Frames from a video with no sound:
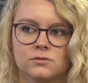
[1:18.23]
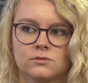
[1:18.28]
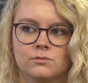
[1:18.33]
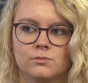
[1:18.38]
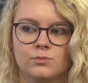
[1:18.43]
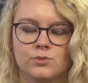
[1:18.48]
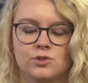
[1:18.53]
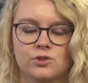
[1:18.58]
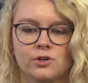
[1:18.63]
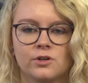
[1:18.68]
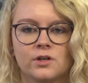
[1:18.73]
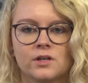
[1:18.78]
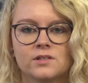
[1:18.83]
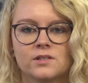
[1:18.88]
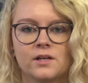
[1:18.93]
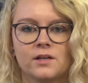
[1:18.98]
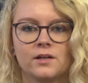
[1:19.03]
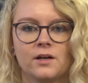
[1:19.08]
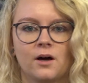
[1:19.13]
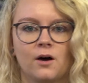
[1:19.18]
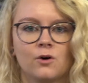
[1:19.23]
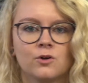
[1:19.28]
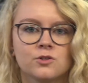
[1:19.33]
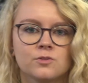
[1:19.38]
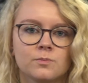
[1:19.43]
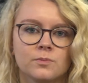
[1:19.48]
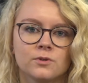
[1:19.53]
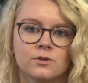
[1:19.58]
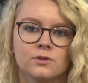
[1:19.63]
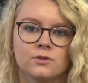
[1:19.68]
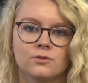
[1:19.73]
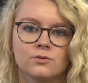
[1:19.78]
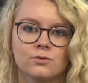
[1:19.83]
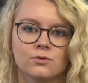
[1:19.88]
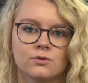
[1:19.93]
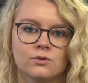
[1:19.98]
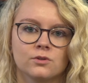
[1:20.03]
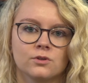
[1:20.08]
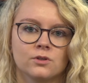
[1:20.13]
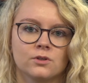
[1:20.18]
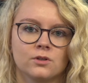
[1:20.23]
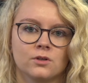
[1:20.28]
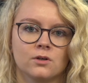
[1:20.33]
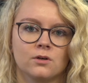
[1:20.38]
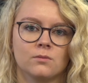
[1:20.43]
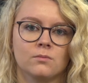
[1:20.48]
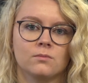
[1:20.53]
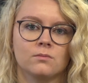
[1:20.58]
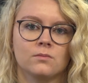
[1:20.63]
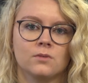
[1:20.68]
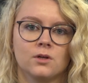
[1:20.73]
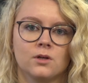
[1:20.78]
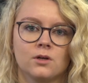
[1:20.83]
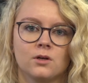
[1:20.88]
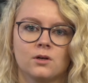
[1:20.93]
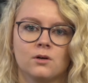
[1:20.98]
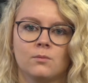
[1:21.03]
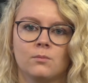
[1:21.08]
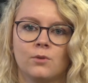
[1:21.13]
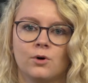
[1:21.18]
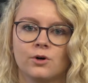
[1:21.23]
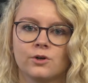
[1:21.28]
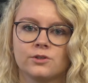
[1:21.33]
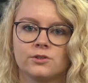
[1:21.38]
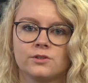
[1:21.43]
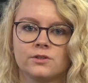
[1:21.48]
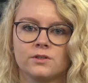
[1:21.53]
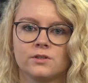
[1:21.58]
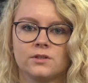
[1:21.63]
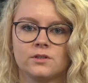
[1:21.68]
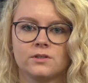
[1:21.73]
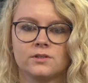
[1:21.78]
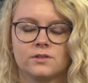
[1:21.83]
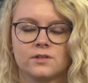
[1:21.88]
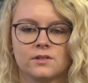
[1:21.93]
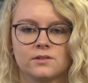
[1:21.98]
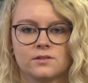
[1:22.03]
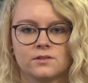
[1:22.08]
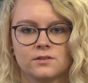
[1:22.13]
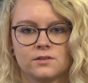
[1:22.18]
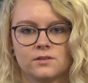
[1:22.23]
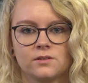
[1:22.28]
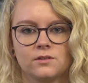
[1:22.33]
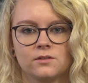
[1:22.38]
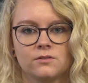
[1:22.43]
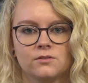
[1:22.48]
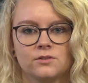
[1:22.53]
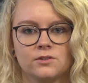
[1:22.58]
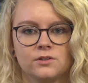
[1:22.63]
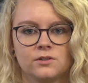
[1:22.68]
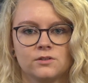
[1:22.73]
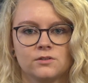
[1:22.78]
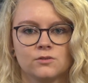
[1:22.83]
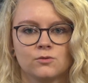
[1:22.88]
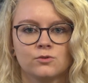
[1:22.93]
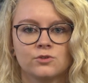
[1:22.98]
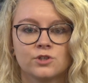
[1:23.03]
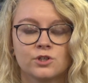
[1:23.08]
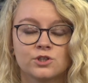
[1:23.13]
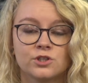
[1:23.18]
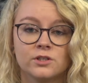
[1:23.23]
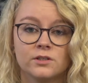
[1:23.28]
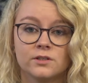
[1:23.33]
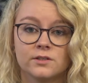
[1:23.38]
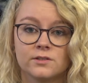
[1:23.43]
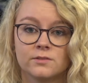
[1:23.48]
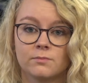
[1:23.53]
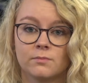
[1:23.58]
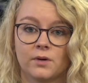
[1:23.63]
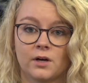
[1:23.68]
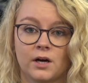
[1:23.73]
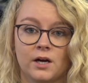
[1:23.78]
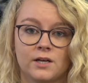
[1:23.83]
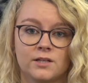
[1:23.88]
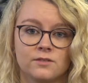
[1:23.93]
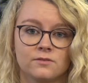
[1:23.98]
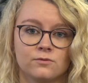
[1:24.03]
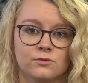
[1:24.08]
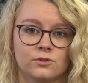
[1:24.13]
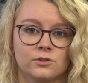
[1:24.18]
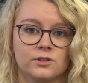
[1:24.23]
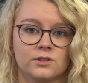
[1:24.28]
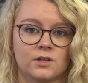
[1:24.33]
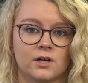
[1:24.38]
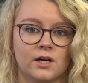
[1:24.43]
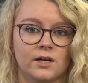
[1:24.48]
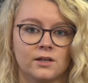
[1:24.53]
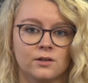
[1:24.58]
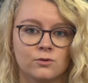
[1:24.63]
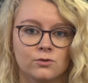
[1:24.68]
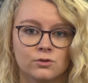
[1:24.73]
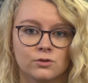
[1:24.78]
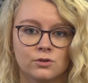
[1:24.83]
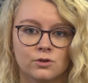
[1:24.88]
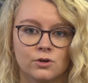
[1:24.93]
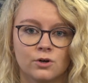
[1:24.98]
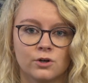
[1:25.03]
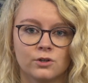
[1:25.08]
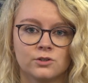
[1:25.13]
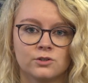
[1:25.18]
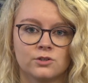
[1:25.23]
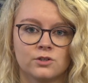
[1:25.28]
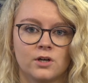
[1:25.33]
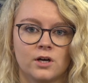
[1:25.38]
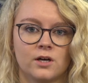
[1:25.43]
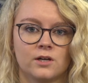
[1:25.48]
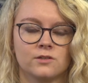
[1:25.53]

Besonders an der Ausbildung ähm, mochte ich, dass ich in die unterschiedlichsten Bereiche wirklich reingucken konnte.